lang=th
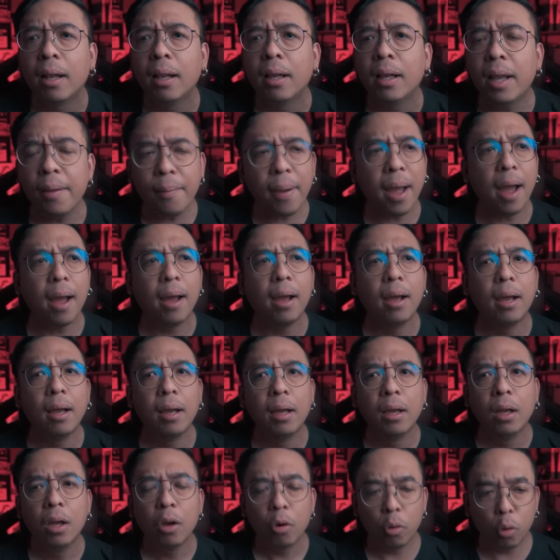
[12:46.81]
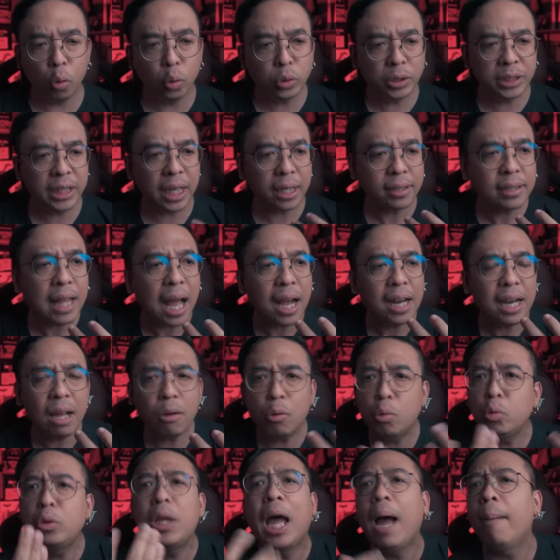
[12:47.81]
ได้ปะกูเสียตังค์แล้ว
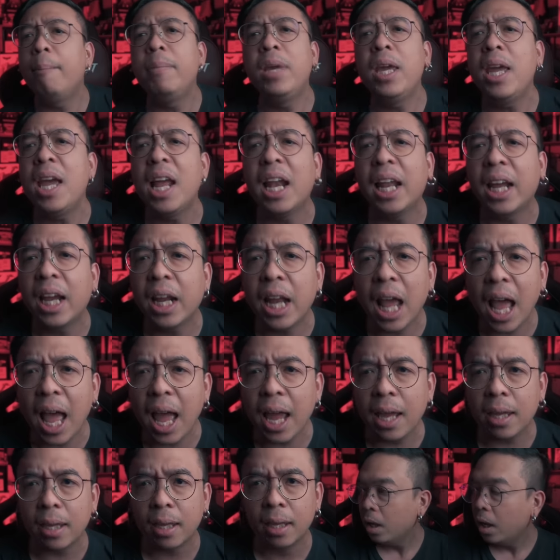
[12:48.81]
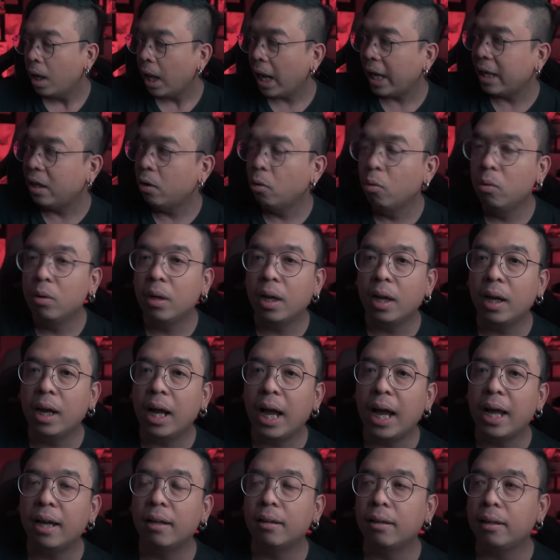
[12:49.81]
กูทำเฮียอะไรก็ได้ ไอ้ลุง
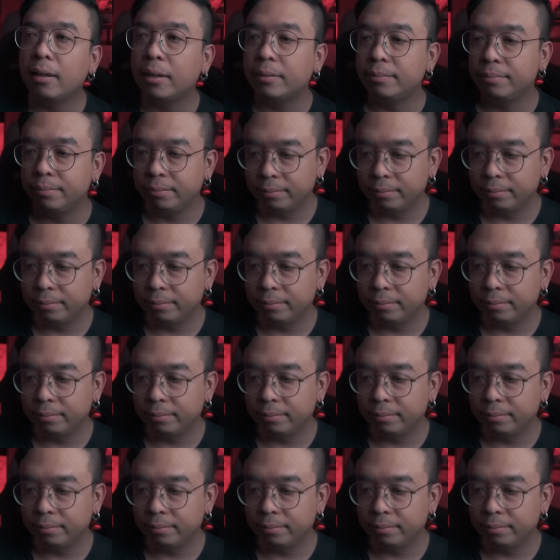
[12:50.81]
ข้างๆก็